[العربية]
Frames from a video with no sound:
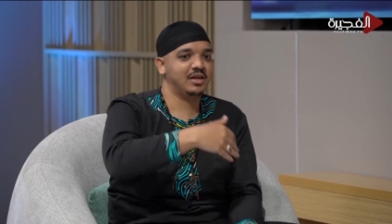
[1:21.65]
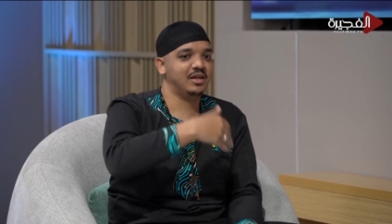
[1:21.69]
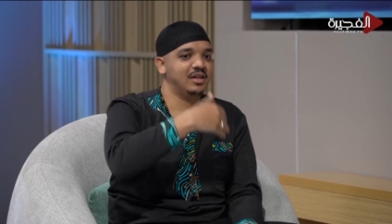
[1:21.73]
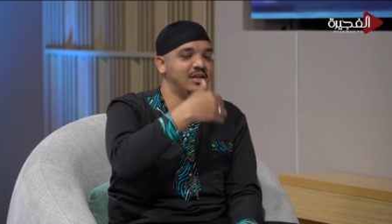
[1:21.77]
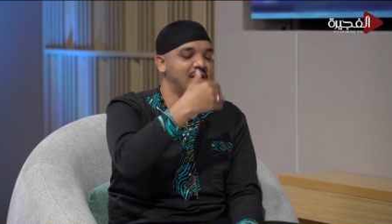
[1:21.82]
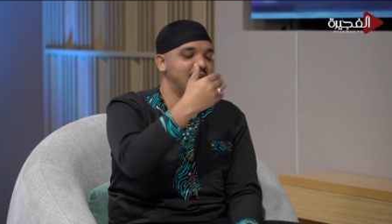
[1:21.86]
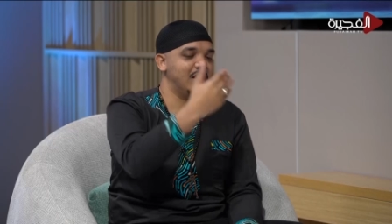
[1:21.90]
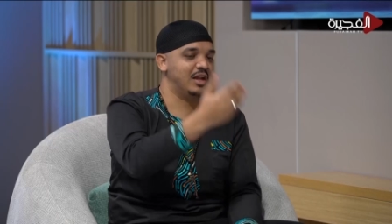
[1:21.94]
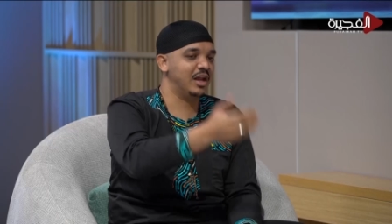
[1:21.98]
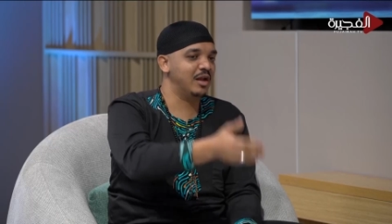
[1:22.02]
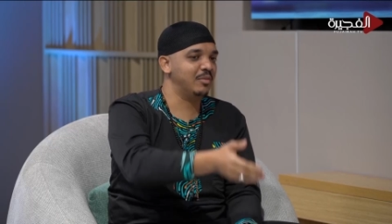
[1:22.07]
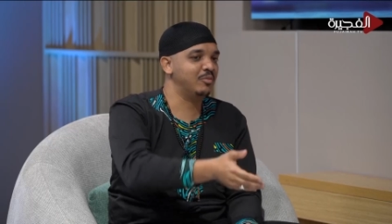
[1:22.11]

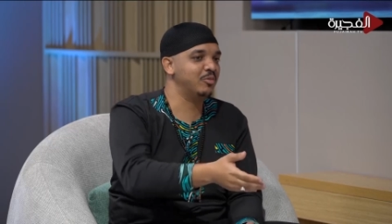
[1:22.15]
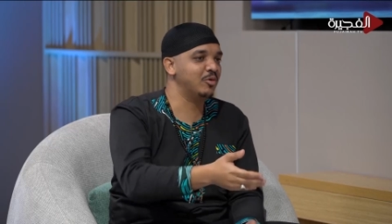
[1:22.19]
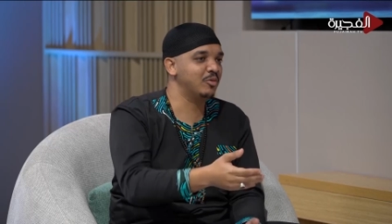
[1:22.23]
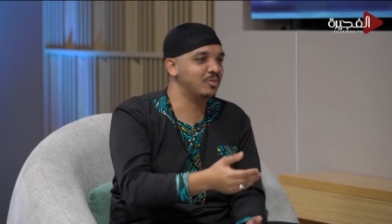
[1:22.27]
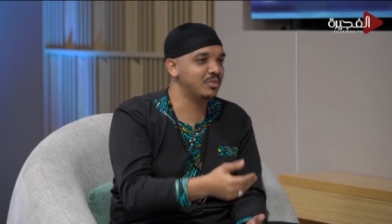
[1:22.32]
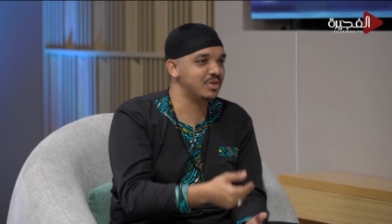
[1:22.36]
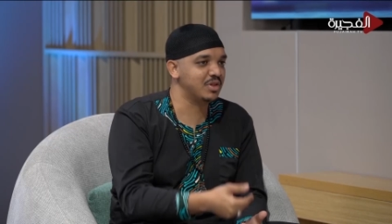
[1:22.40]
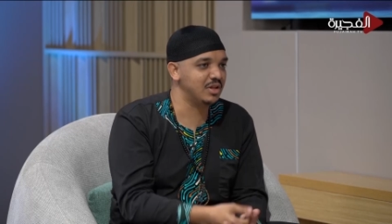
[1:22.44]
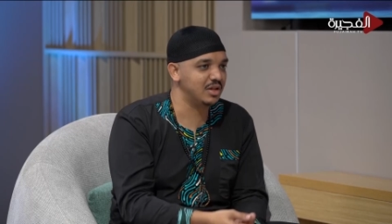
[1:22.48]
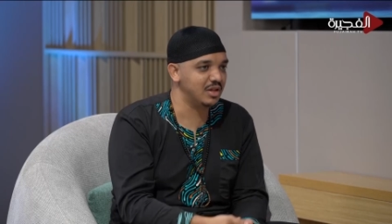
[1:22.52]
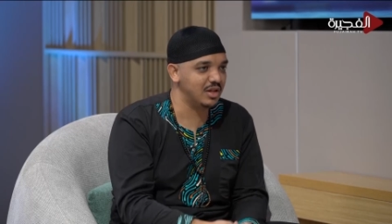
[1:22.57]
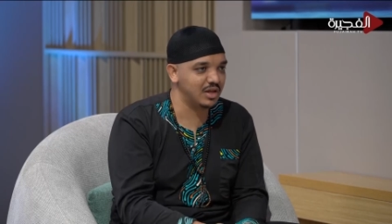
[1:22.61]

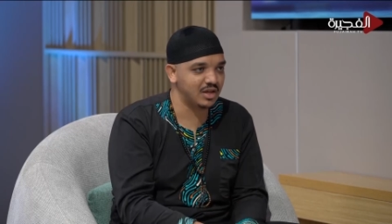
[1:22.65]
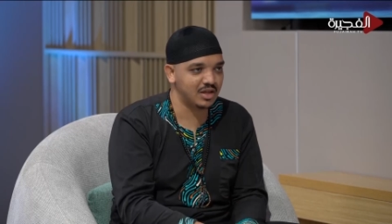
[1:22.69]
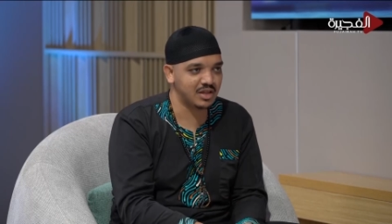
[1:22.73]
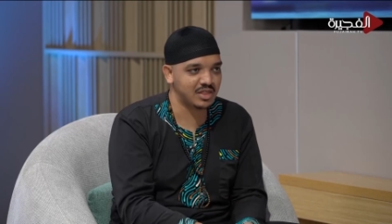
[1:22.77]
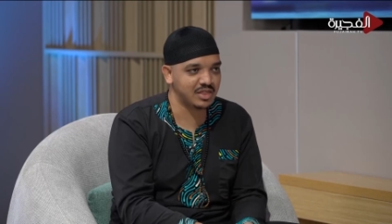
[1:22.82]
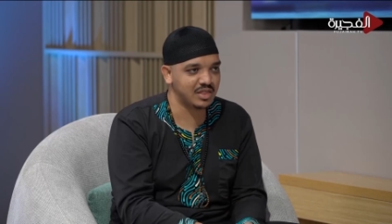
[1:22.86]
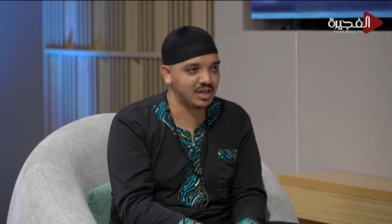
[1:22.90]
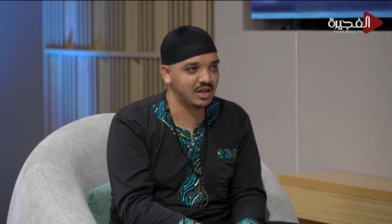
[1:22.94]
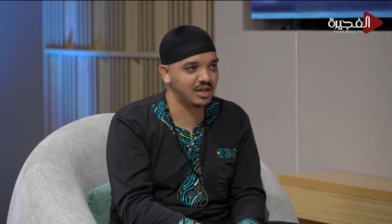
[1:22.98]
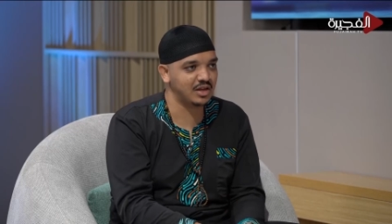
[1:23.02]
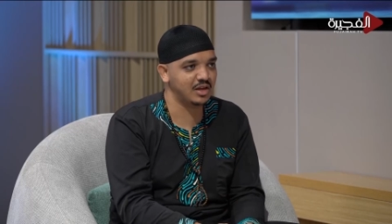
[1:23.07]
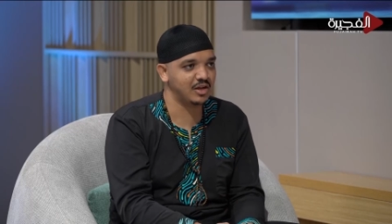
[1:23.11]
للالبوم
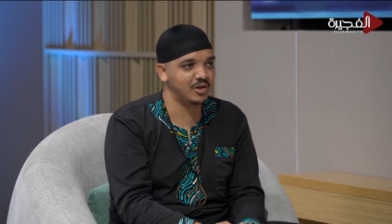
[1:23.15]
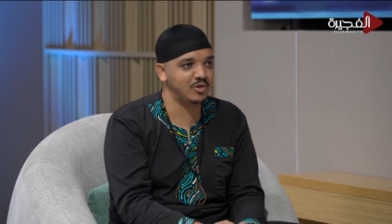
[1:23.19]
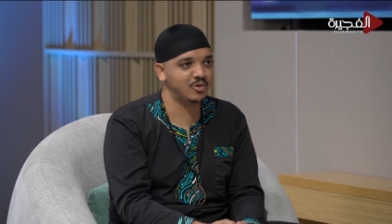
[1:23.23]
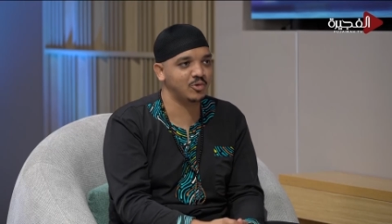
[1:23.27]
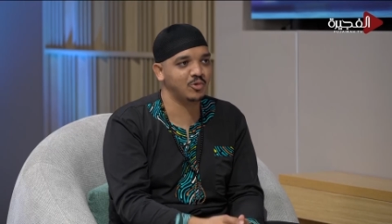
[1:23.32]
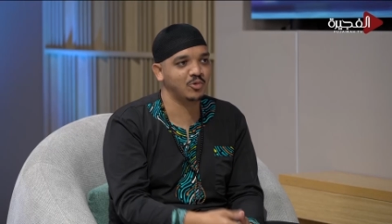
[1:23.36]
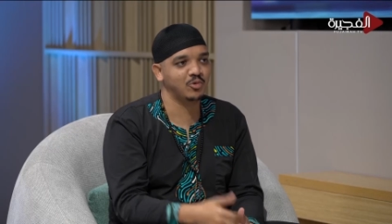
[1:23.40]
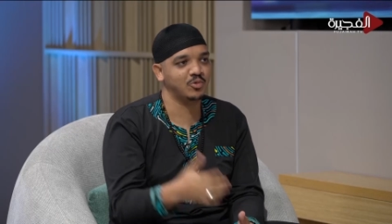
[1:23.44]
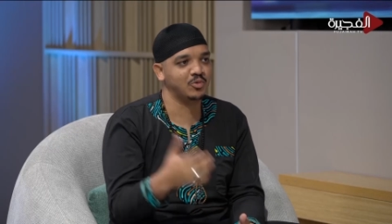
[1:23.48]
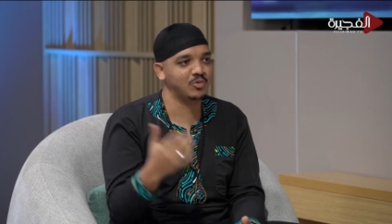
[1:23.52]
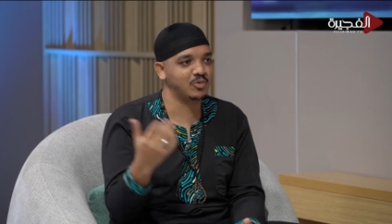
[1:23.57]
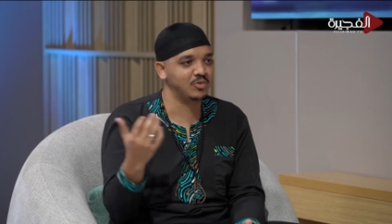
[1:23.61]
الثاني اللي
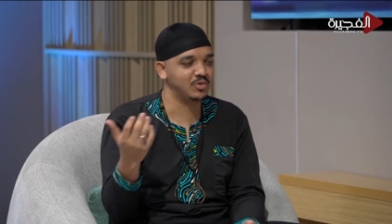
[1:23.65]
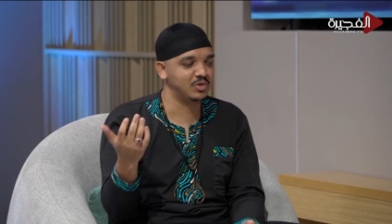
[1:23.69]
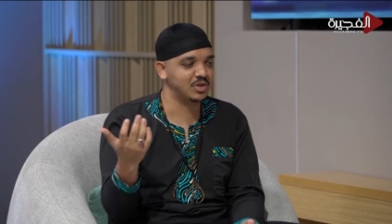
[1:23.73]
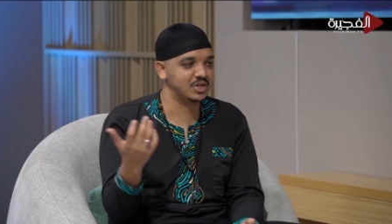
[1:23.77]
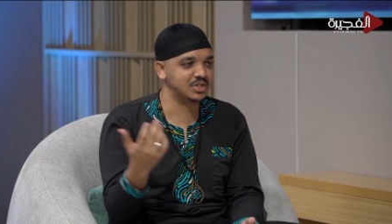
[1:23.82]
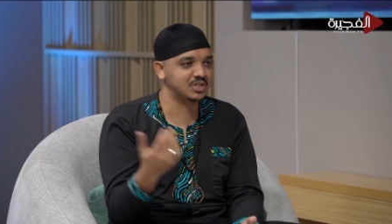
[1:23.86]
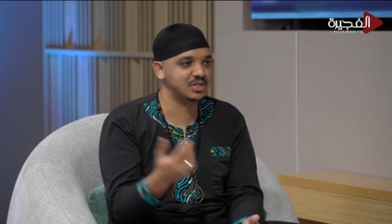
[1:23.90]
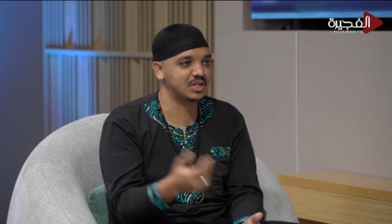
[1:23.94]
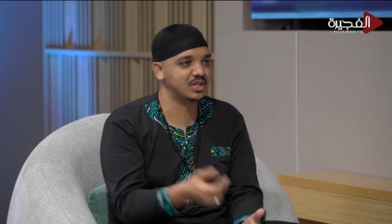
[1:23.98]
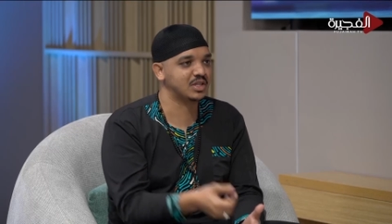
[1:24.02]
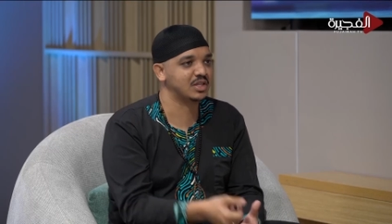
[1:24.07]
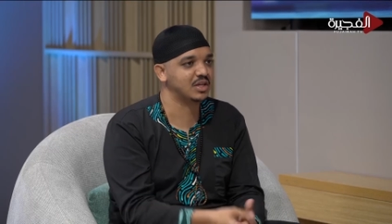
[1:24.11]
هو
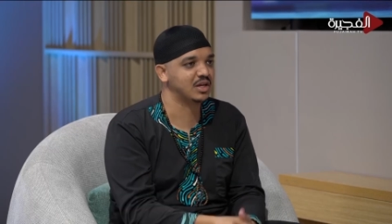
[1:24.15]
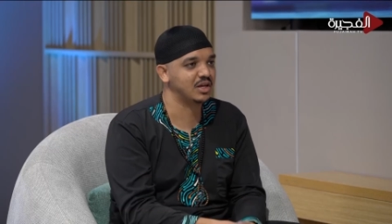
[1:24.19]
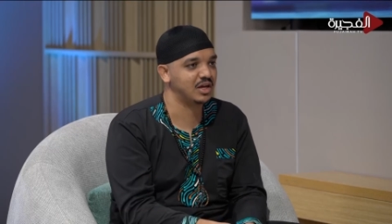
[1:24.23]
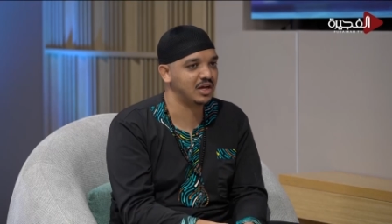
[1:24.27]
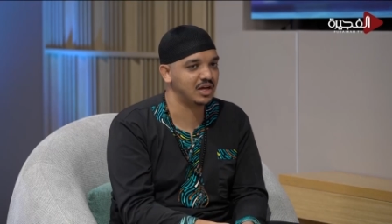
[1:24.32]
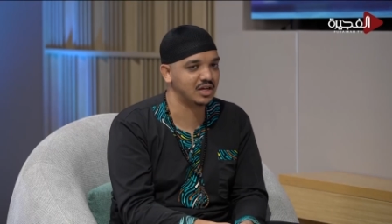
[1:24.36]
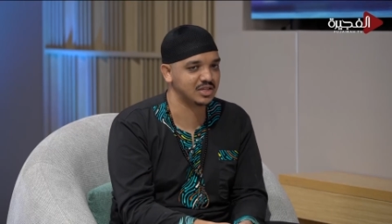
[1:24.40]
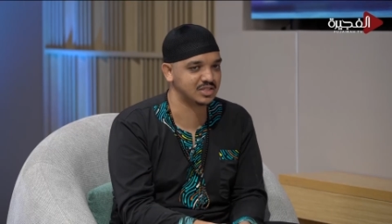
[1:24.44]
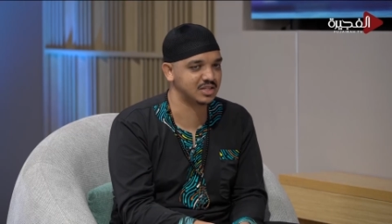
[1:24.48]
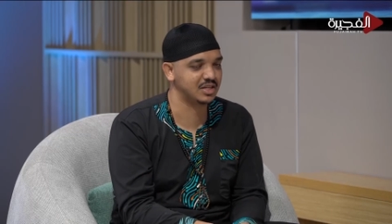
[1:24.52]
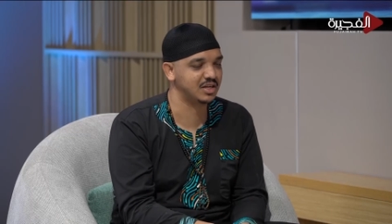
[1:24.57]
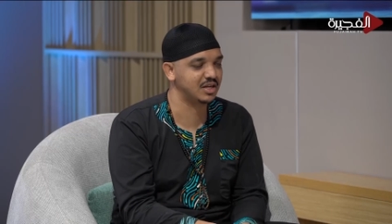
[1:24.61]

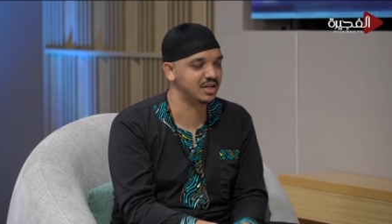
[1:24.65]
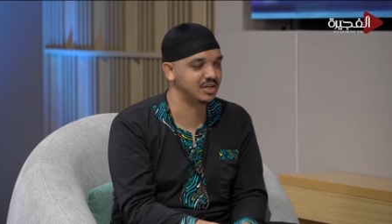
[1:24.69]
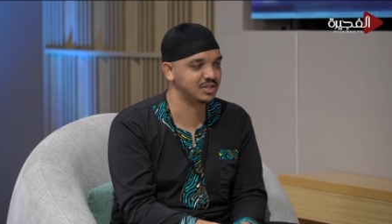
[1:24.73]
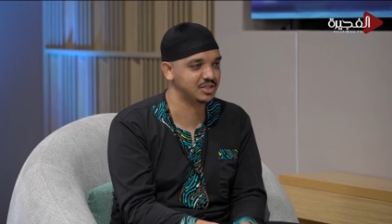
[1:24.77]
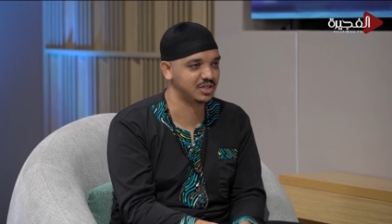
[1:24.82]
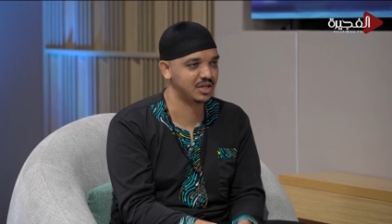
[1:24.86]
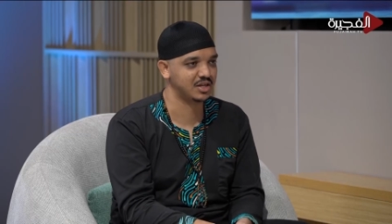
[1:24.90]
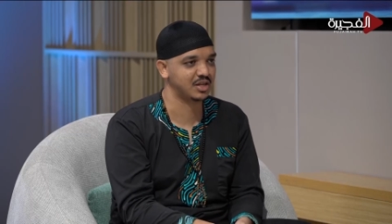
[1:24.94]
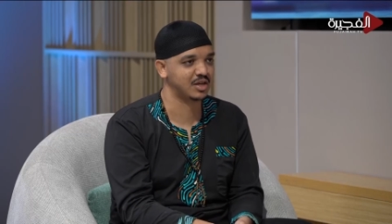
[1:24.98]
نزلته هالسنه شهر